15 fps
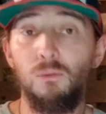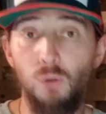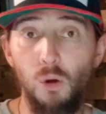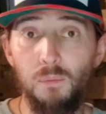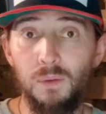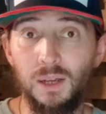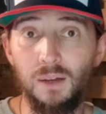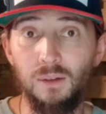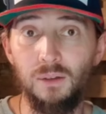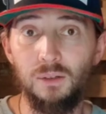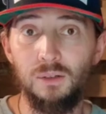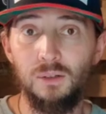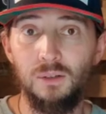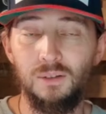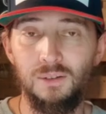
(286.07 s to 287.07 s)
wollen wir gar
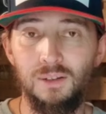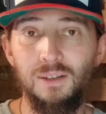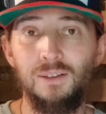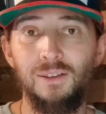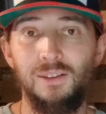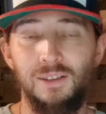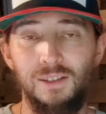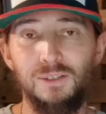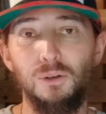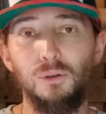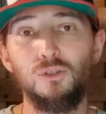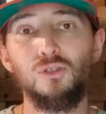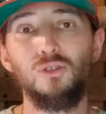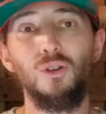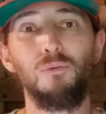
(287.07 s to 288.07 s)
nicht. Ne? Ihr
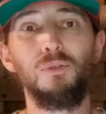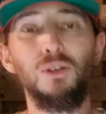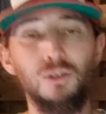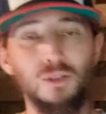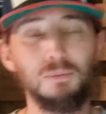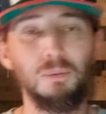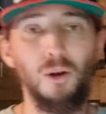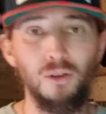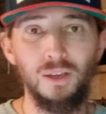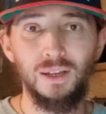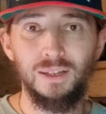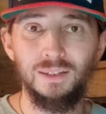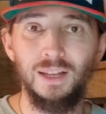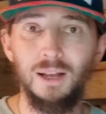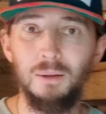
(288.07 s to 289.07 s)
sollt schon noch Videos bei eurem
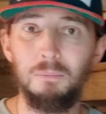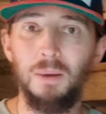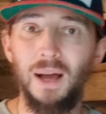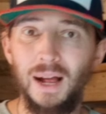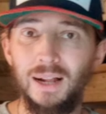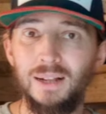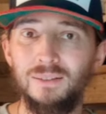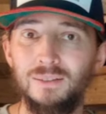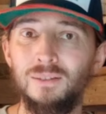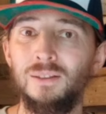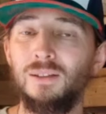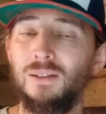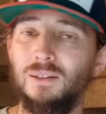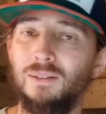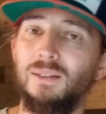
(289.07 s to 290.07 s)
Kanal behalten,
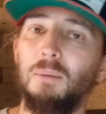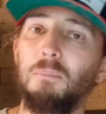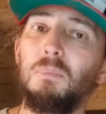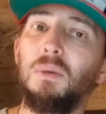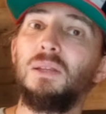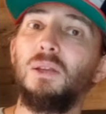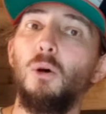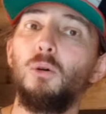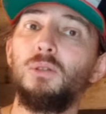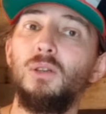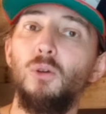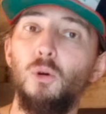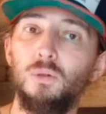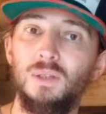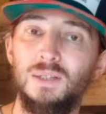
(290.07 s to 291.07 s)
damit auch die
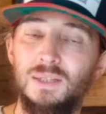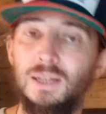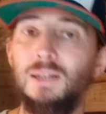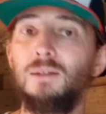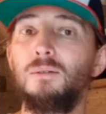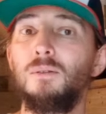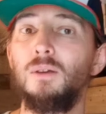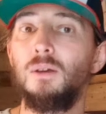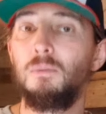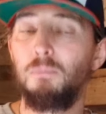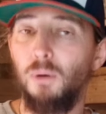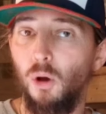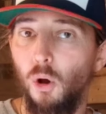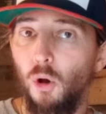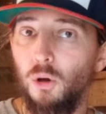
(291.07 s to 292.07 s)
Leute sehen,
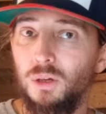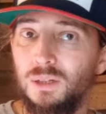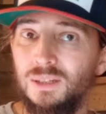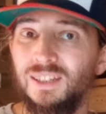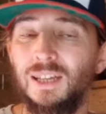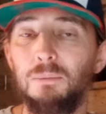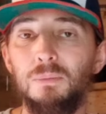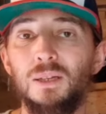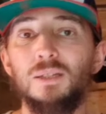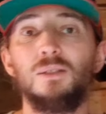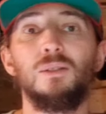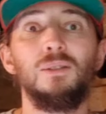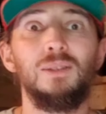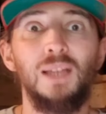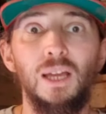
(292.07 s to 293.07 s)
bei euch gibt es
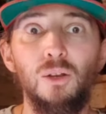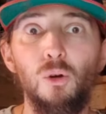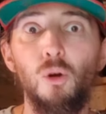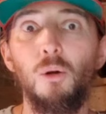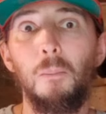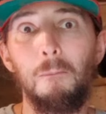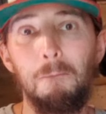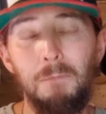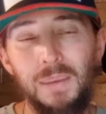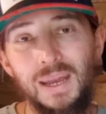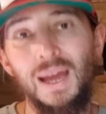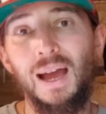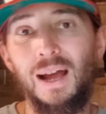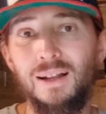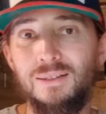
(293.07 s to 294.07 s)
dennoch
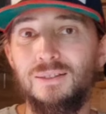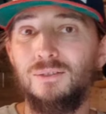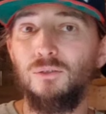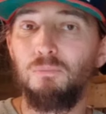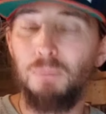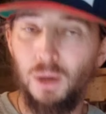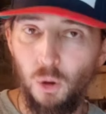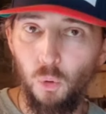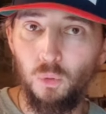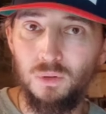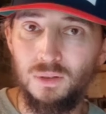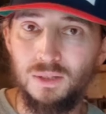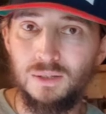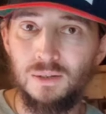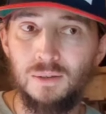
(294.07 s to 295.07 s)
mehr als bei
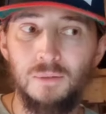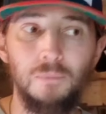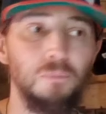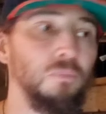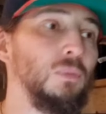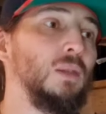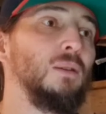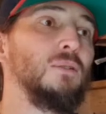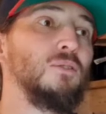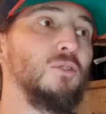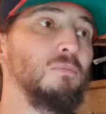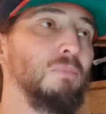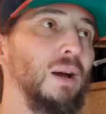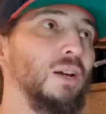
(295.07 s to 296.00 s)
uns. Zum